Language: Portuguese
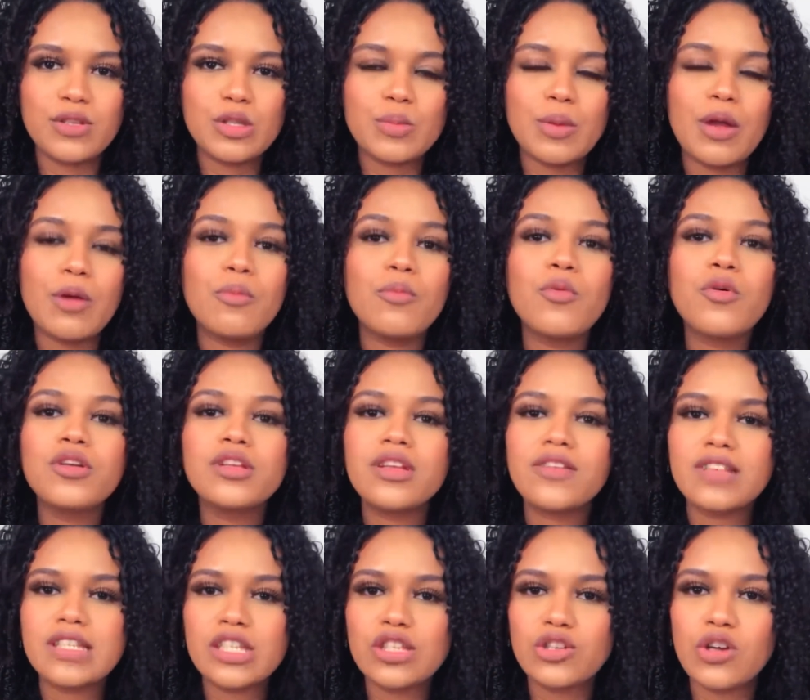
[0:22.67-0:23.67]
Eu espero muito
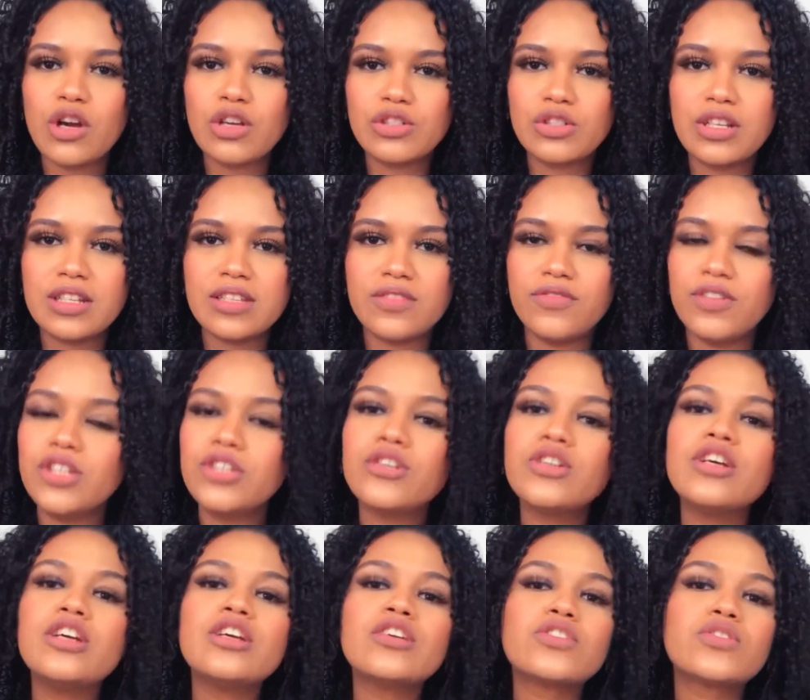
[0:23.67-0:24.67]
que vocês gostem desse
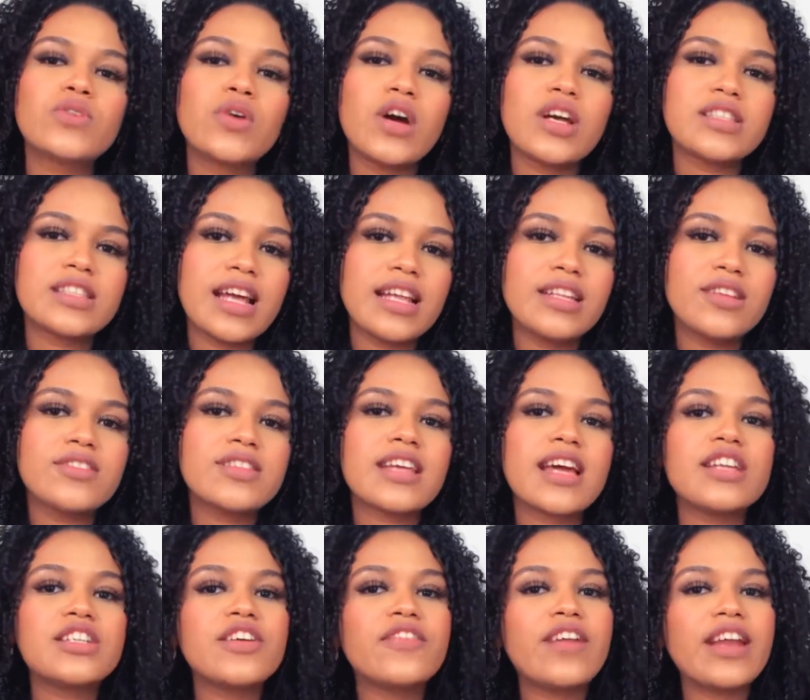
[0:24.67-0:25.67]
vídeo. Se tu gostar, não
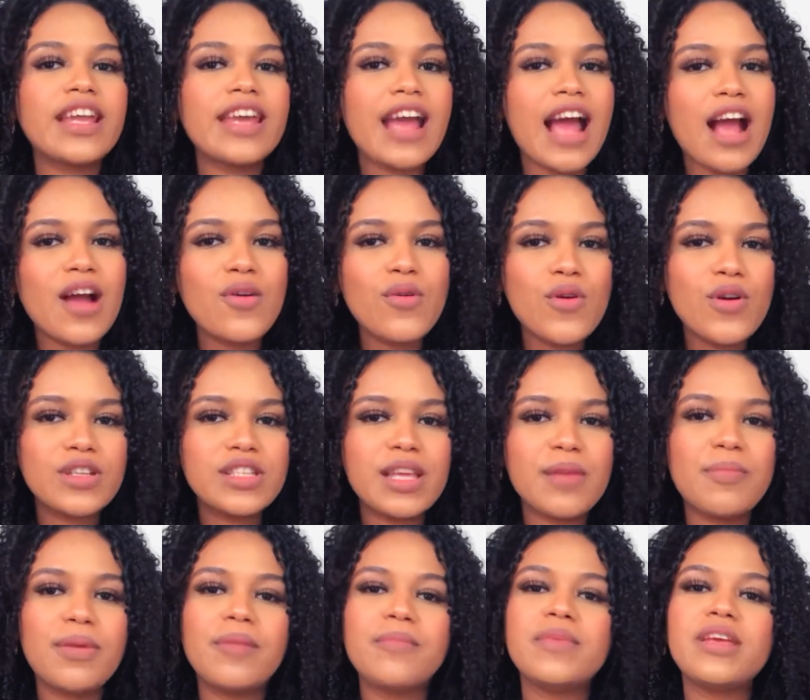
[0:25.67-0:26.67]
esquece de avaliar com
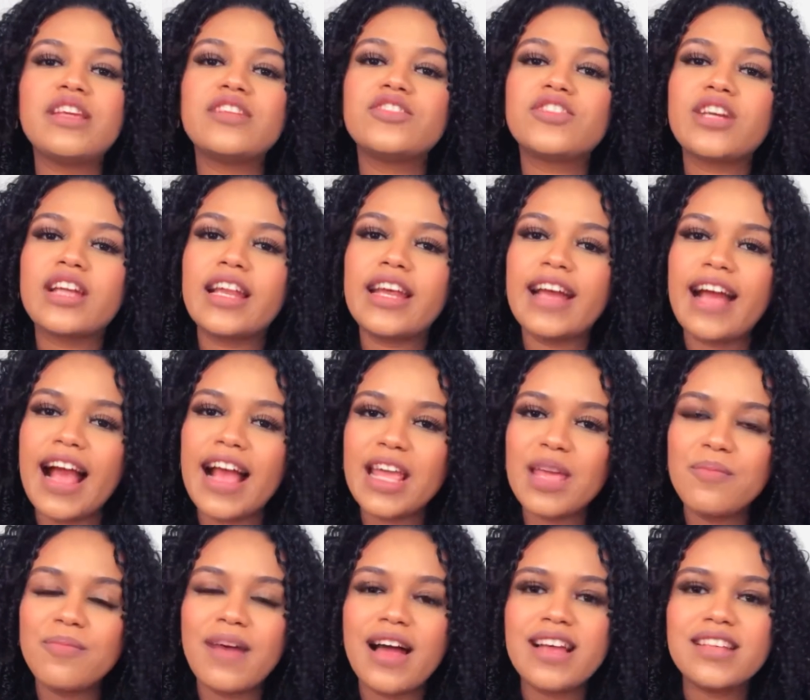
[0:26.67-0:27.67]
gostei pra mim, de clicar
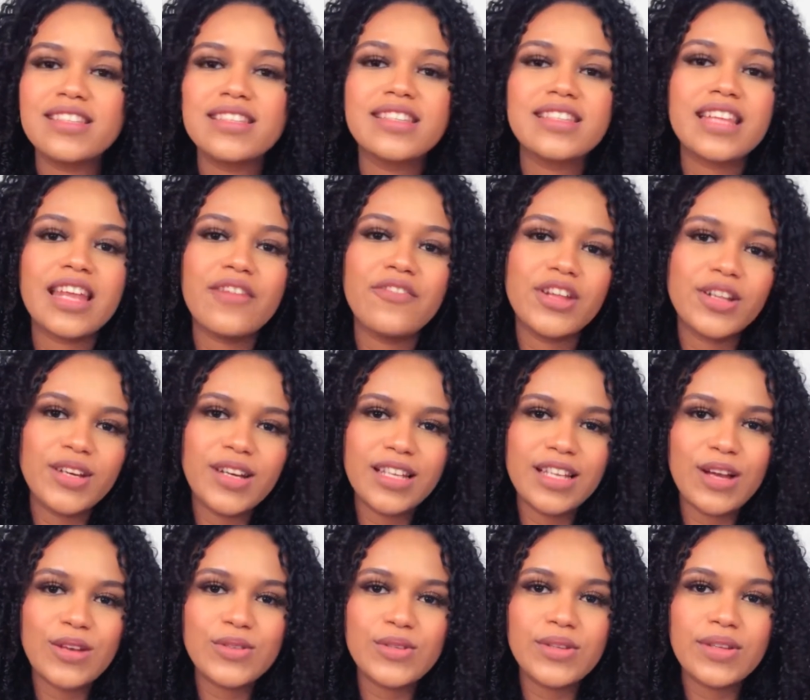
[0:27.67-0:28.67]
aqui embaixo, se inscrever no
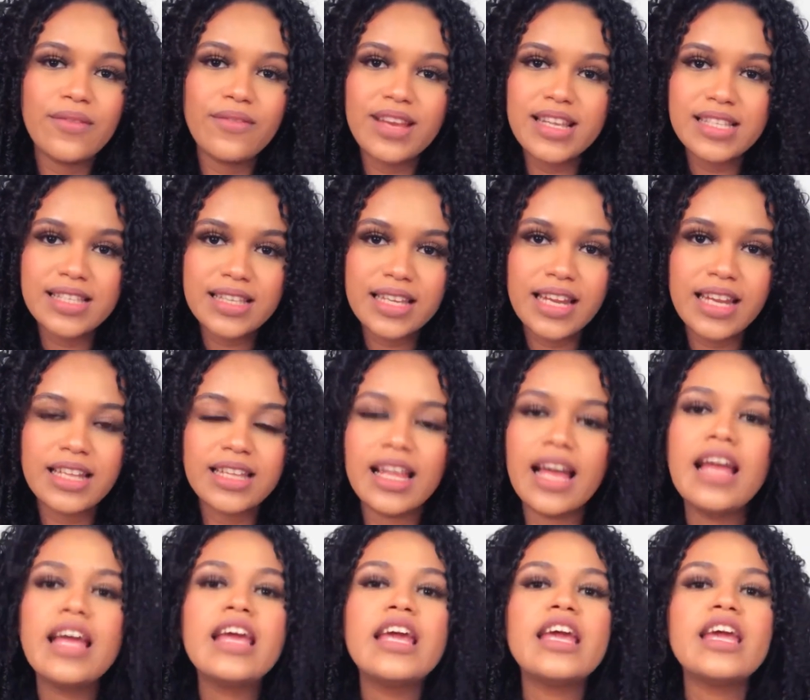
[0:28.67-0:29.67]
canal se não é
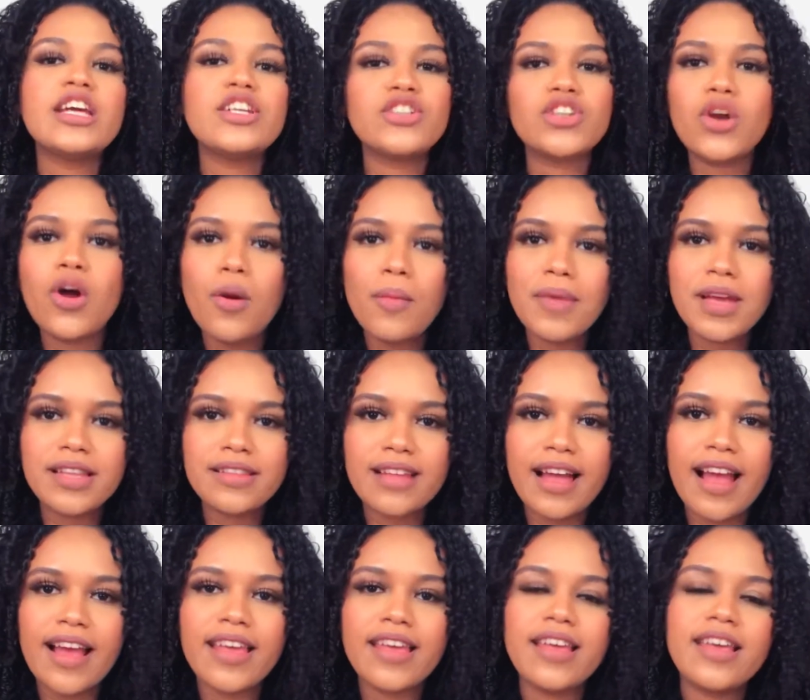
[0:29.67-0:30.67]
inscrita e de
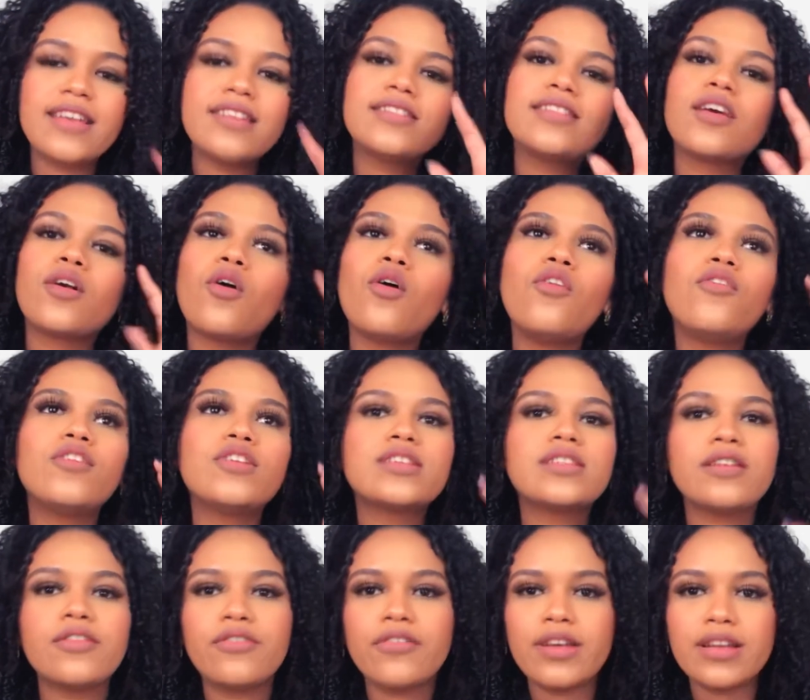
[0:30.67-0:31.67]
comentar aqui se com
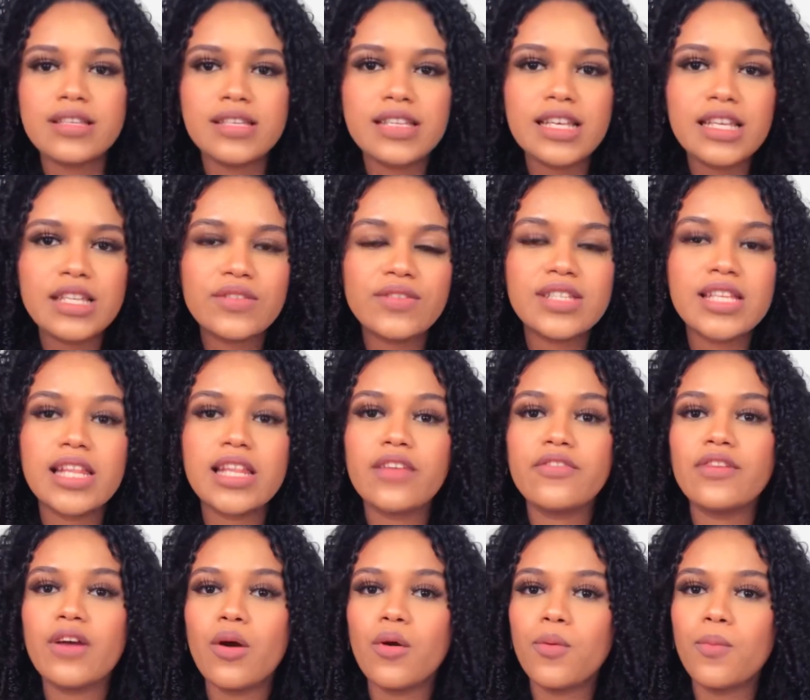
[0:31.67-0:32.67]
você foi assim, se você
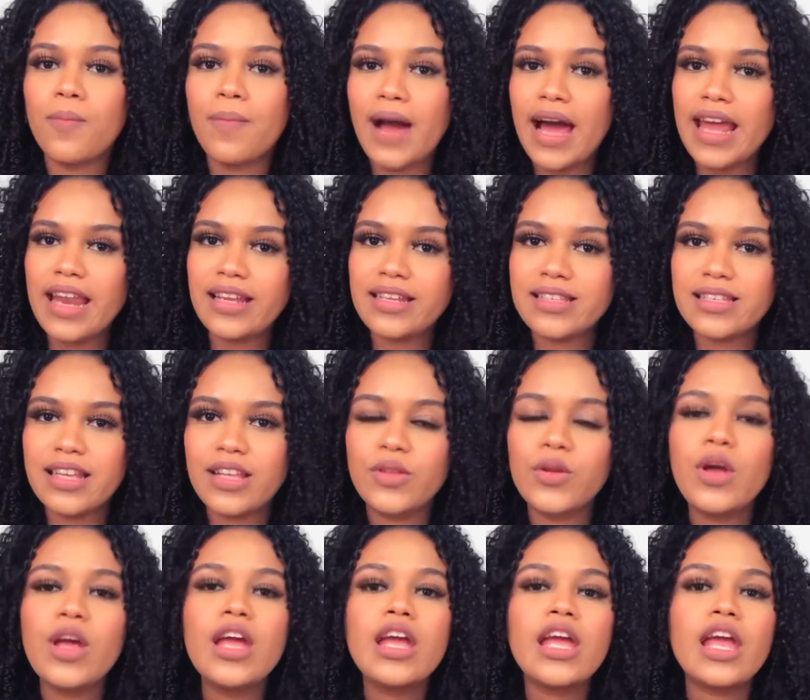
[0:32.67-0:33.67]
teve algo
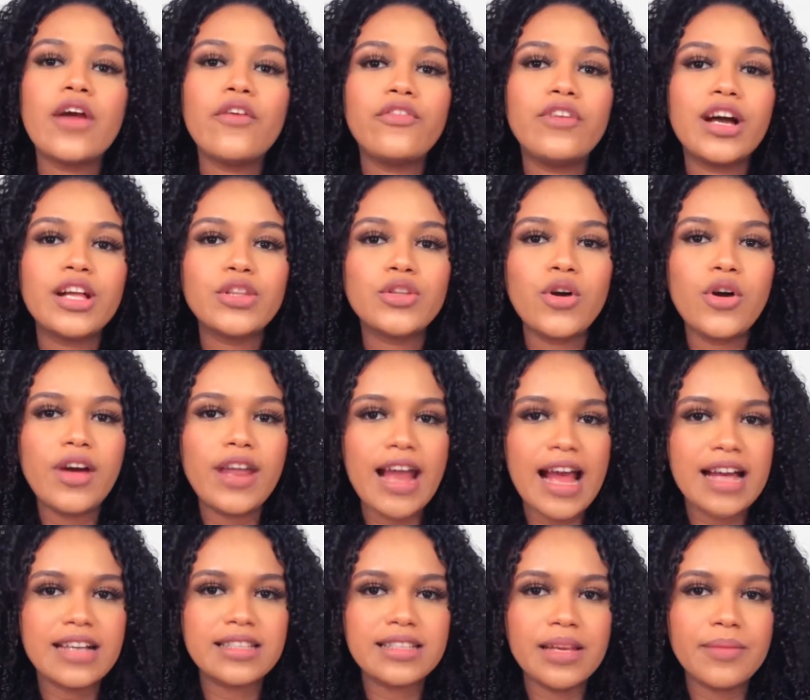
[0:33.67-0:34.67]
parecido, que eu vou
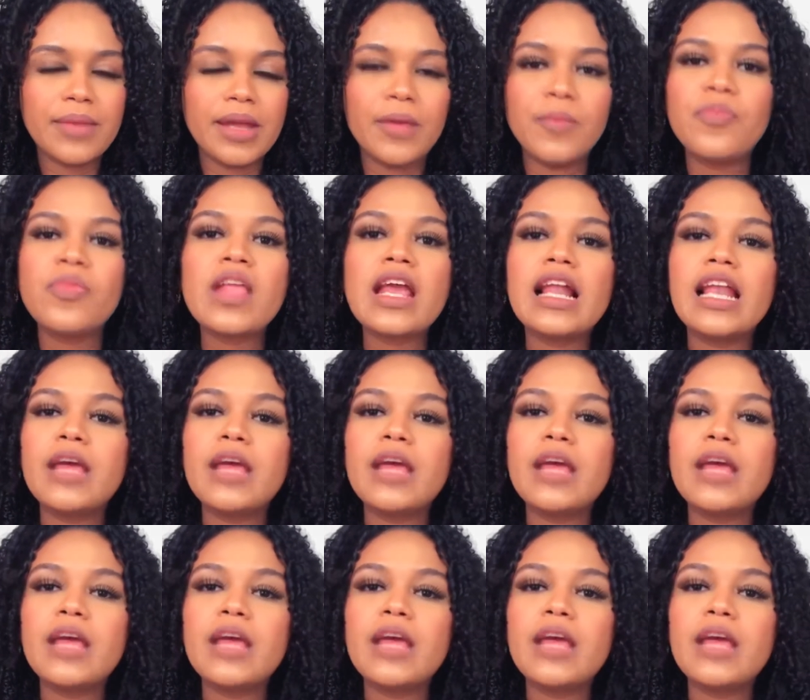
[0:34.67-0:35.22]
adorar saber.